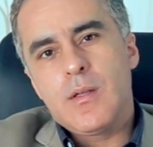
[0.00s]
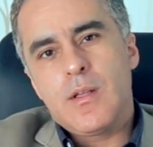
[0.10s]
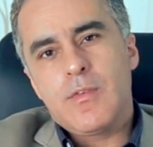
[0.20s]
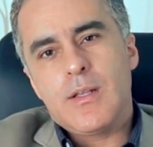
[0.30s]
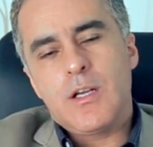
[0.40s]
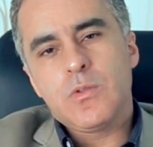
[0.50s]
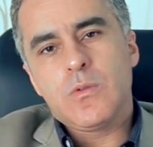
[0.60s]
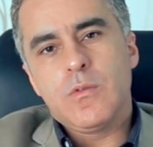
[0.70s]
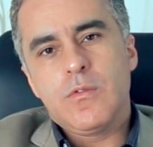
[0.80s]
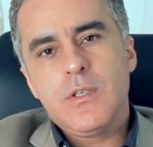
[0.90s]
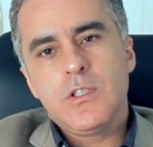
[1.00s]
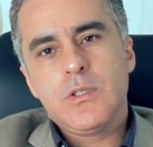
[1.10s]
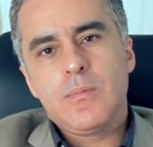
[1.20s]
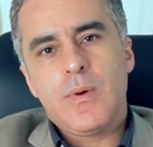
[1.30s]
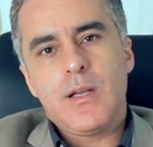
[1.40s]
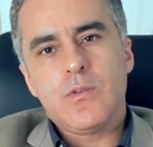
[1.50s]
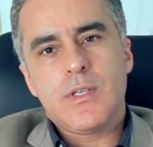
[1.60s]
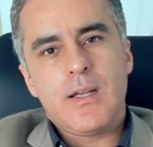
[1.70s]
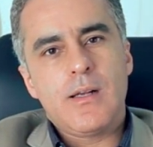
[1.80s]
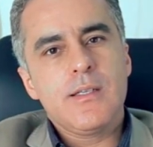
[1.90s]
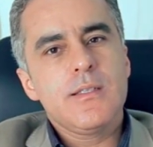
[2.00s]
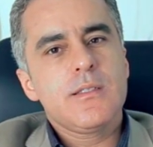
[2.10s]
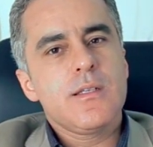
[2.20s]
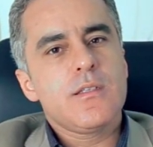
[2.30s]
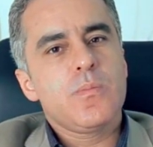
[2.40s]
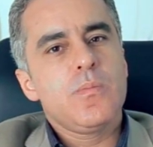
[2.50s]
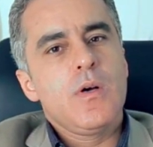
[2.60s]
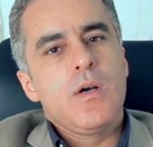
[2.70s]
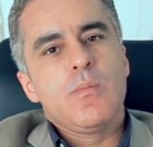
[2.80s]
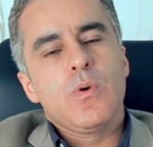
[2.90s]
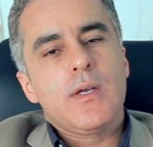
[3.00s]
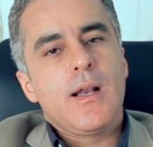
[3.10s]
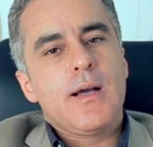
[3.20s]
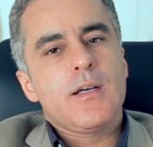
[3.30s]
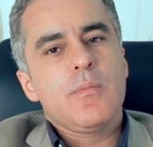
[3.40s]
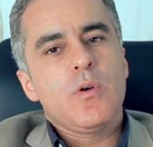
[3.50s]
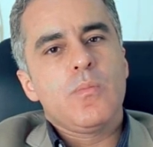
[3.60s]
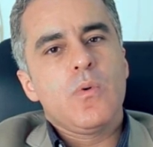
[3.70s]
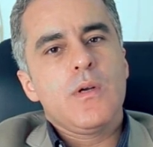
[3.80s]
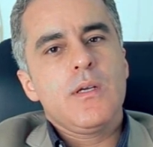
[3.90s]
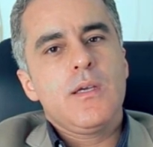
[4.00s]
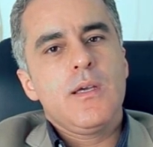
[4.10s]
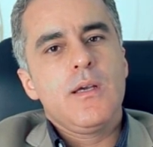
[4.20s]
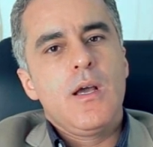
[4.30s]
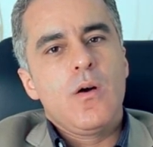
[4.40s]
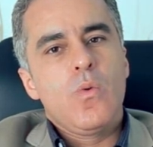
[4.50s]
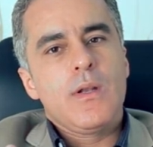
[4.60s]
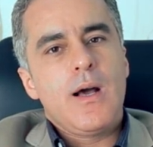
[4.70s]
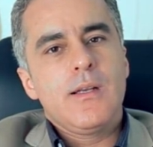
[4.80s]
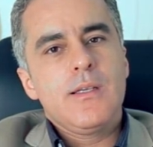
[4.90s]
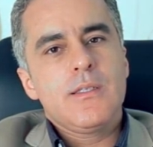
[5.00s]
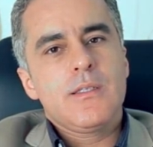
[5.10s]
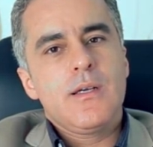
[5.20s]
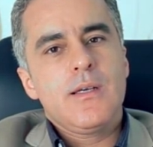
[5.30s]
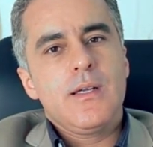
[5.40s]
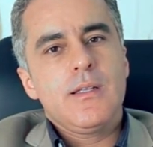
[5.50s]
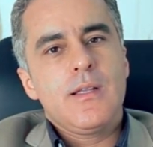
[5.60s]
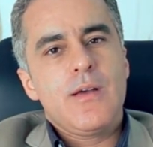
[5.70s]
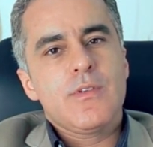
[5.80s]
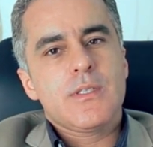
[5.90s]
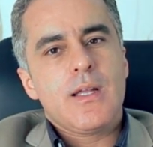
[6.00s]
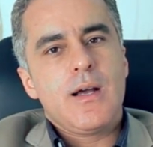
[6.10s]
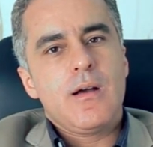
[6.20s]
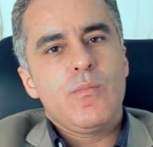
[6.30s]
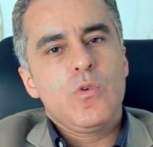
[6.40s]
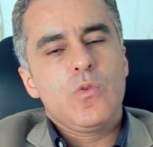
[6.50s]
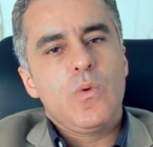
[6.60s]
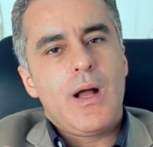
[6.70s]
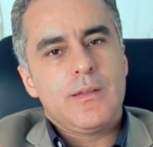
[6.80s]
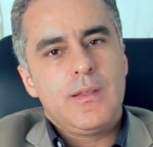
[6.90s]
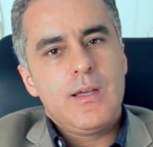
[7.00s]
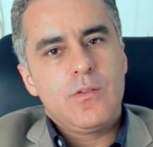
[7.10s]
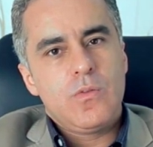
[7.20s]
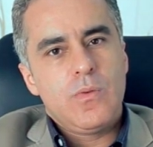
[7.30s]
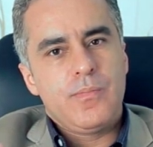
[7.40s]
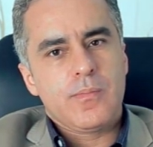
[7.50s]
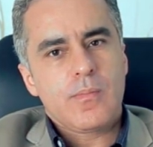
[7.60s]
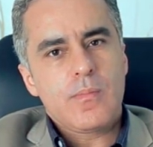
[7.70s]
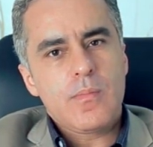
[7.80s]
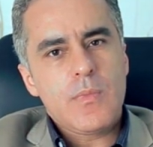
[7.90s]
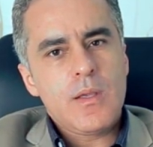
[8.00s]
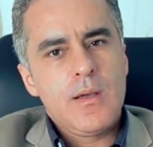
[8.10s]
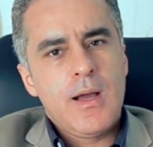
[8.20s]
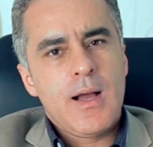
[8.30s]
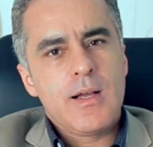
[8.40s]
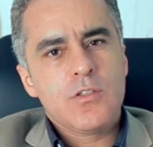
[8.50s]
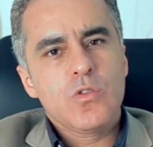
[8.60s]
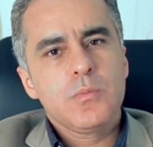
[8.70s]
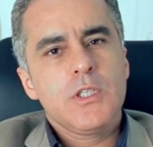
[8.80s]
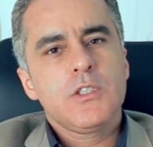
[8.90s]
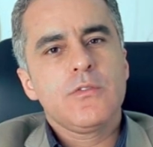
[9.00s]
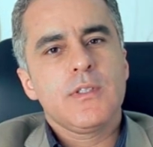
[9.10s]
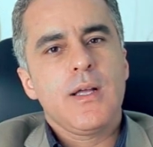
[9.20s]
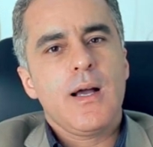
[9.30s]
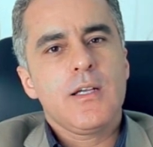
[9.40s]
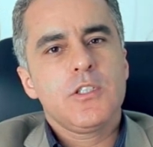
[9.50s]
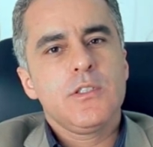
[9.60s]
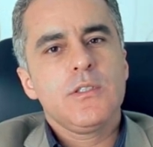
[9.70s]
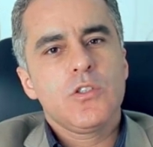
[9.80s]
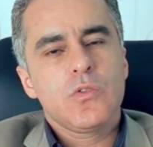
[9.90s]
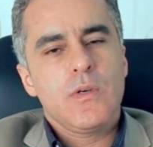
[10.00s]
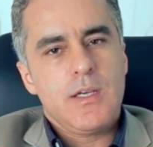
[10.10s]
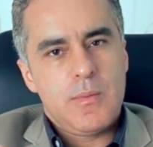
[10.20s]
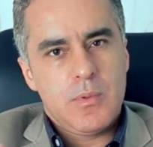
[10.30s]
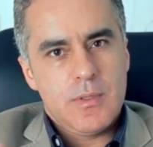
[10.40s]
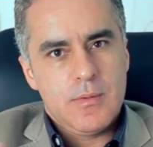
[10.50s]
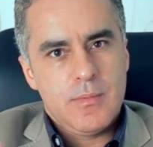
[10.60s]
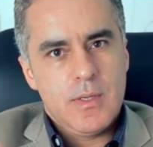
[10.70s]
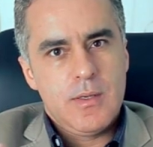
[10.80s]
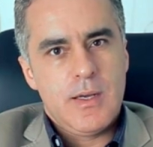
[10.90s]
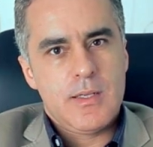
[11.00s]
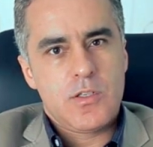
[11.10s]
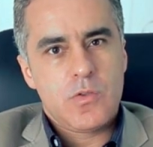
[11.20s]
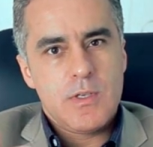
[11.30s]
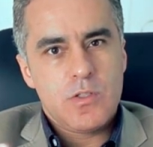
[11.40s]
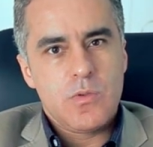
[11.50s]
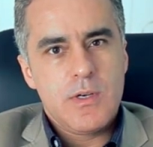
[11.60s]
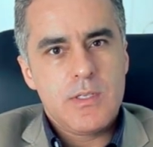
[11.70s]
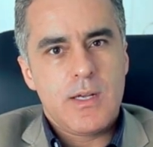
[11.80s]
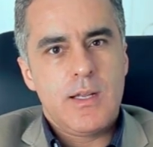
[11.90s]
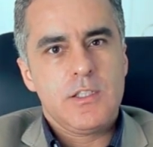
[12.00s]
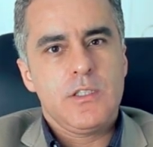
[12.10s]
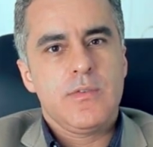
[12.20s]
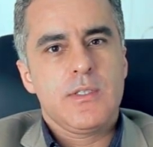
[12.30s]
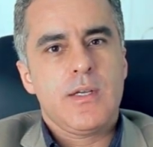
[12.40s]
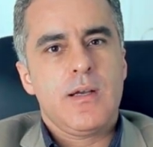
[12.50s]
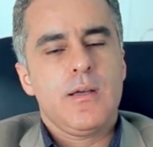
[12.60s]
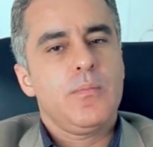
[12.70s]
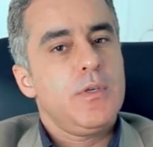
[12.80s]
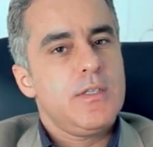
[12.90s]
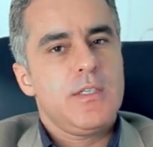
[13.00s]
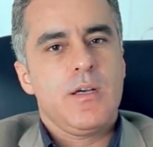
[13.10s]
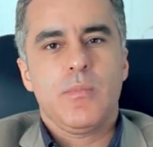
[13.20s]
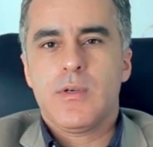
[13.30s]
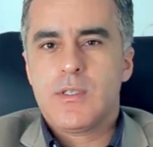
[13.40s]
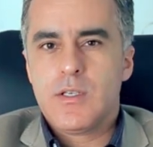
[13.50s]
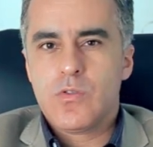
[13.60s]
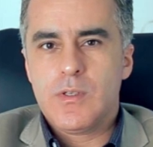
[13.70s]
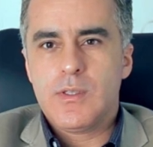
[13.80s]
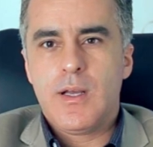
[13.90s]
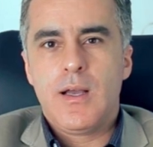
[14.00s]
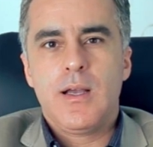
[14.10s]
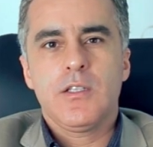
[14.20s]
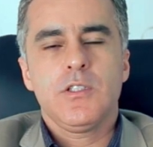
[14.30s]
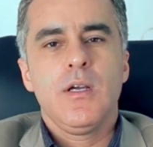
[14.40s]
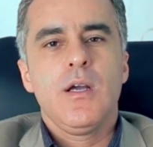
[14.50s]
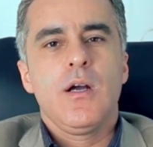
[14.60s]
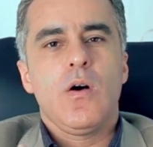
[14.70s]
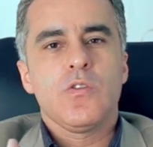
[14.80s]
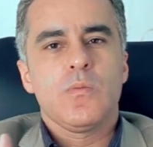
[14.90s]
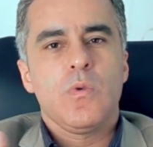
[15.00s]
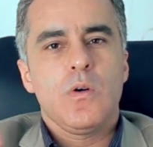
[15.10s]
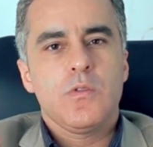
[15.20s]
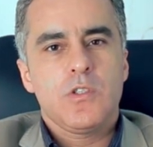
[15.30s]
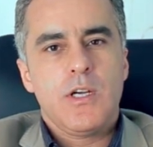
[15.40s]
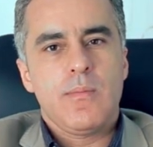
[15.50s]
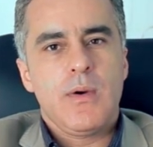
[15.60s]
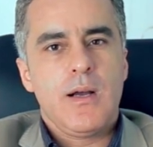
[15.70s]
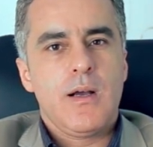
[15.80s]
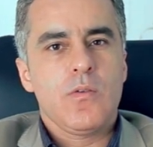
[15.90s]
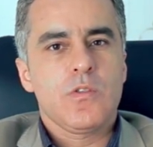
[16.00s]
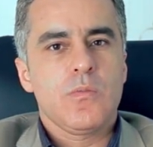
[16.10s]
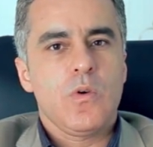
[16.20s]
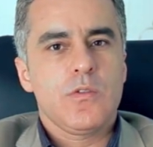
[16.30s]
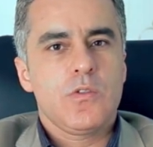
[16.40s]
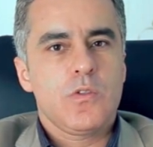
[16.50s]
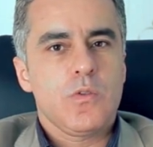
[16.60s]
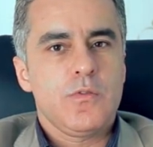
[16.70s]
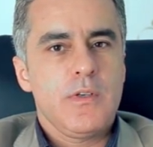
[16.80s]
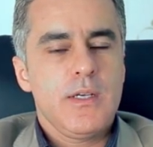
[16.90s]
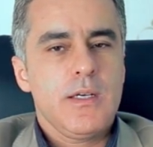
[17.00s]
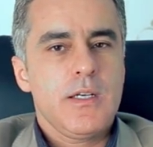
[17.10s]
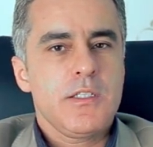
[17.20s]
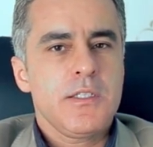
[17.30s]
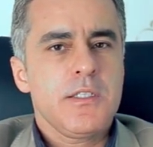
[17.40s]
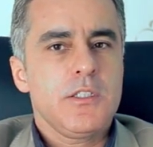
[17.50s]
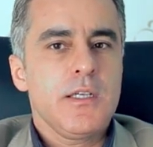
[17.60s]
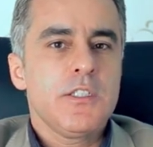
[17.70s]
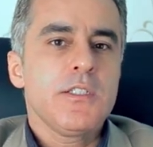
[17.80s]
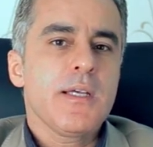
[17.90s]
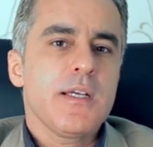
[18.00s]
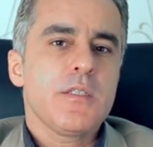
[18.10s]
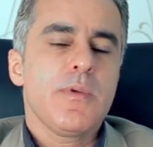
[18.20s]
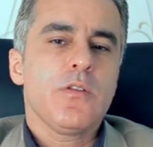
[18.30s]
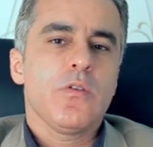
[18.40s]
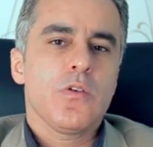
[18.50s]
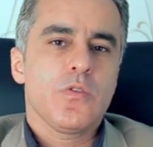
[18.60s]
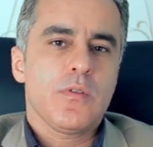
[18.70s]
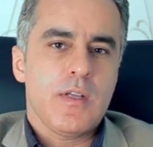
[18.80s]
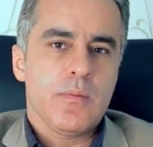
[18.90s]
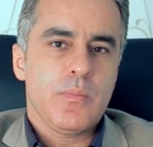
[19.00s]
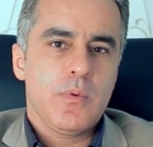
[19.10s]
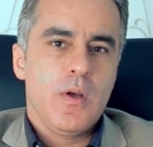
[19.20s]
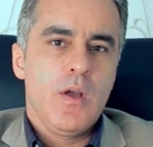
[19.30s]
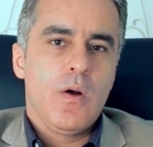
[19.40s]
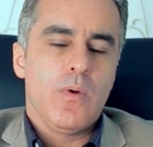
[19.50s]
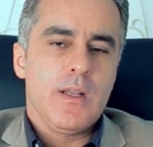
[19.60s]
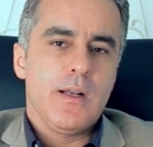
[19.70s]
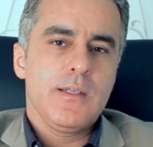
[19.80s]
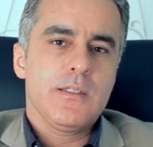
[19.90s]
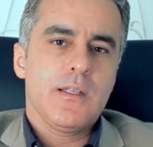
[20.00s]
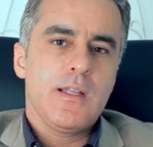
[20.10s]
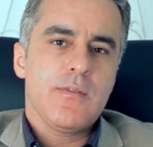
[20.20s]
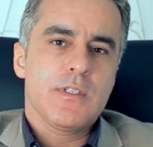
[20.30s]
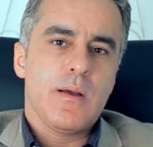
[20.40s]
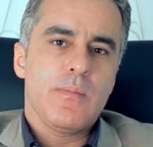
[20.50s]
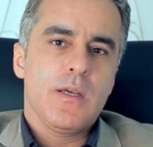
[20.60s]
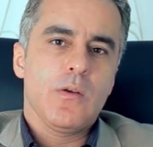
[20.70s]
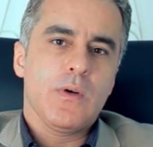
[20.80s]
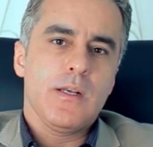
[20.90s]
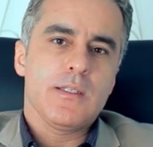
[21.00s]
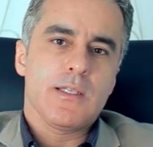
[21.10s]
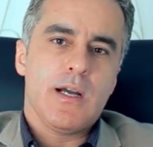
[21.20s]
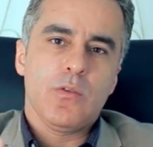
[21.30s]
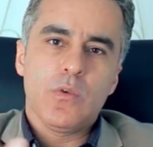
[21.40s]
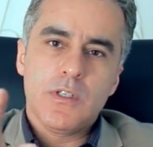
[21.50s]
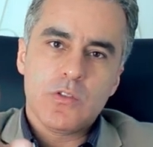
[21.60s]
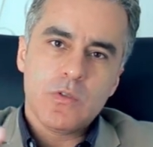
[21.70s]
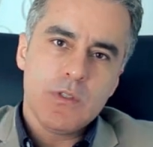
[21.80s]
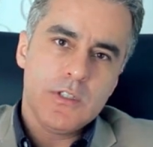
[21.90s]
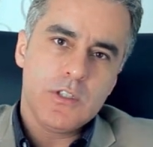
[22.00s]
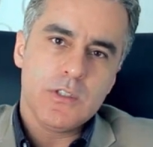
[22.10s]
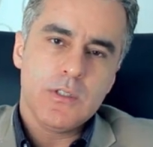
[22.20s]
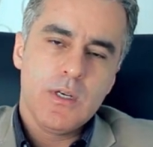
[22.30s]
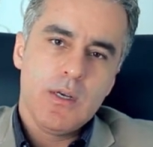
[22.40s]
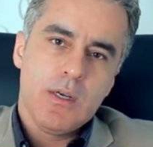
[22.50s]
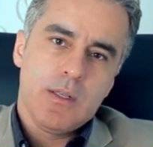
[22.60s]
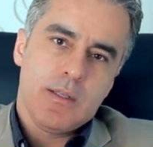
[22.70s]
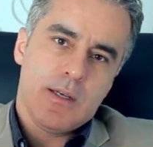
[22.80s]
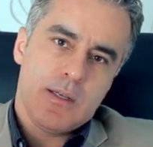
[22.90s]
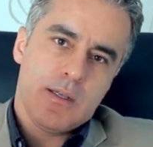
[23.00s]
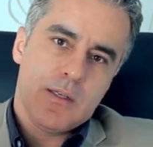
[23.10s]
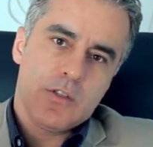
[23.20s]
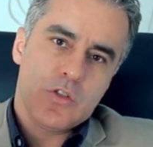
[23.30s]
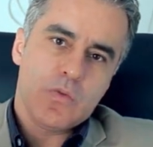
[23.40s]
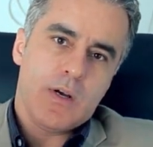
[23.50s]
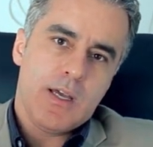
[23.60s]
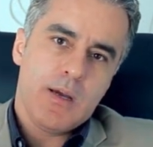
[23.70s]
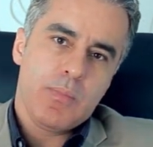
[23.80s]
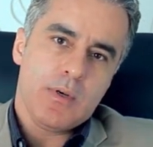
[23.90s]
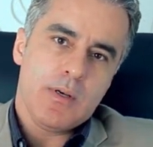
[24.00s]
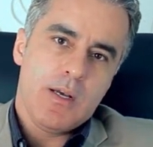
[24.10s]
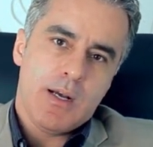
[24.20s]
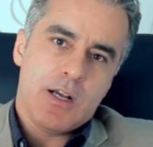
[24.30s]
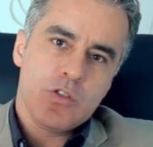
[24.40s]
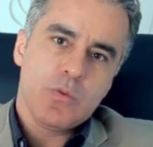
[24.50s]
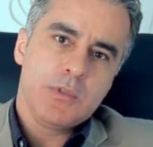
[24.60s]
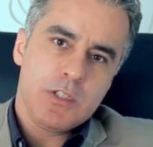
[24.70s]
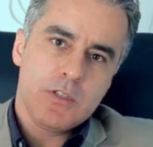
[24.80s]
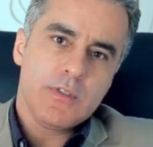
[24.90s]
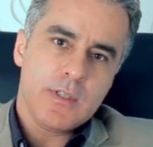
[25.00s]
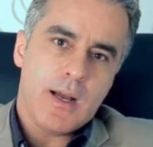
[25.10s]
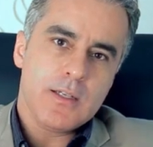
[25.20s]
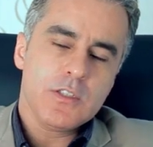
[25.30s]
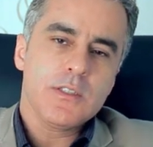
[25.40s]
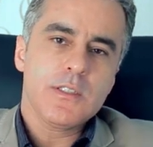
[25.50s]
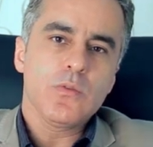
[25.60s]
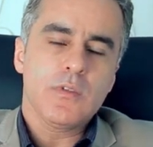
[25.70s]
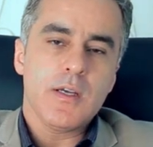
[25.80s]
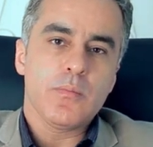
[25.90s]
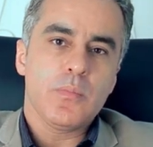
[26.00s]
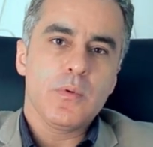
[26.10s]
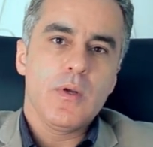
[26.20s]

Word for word: na verdade um convite para os analistas, porque Lacan propõe que o analista ele deve estar muito atento a subjetividade de sua época. Né? Essas questões relativas a, por exemplo, à sexualidade, aos modos de amar, aos modos de sofrer, que, diz, que dizem respeito ao nosso tempo. O analista deve saber localizar no horizonte né, de sua época a subjetividade de seu tempo.